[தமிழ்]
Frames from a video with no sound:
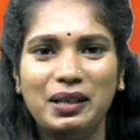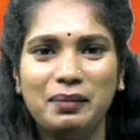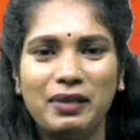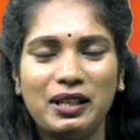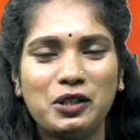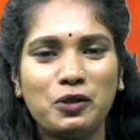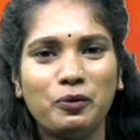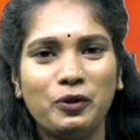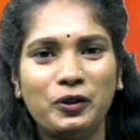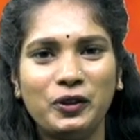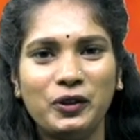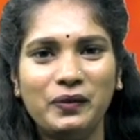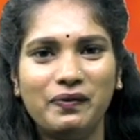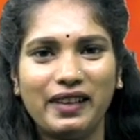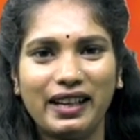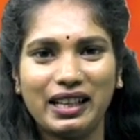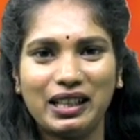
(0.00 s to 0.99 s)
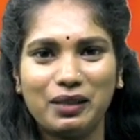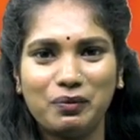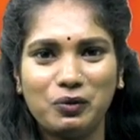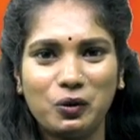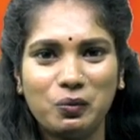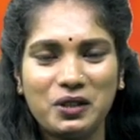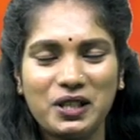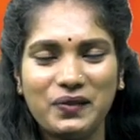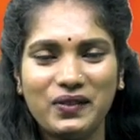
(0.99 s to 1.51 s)
மற்றும் ஒரு
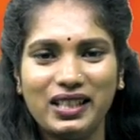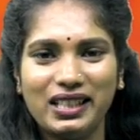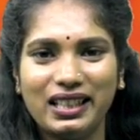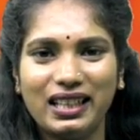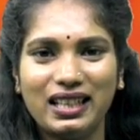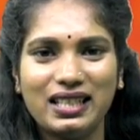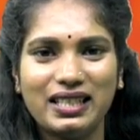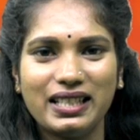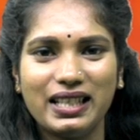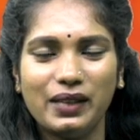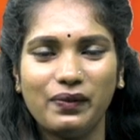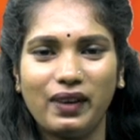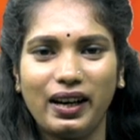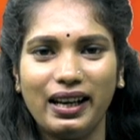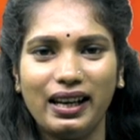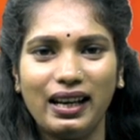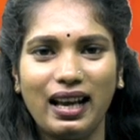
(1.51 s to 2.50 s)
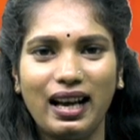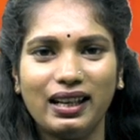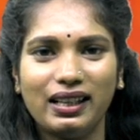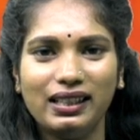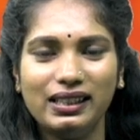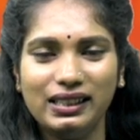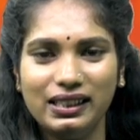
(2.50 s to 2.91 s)
வணக்கமும் டிவி நிகழ்ச்சியின் வாயிலாக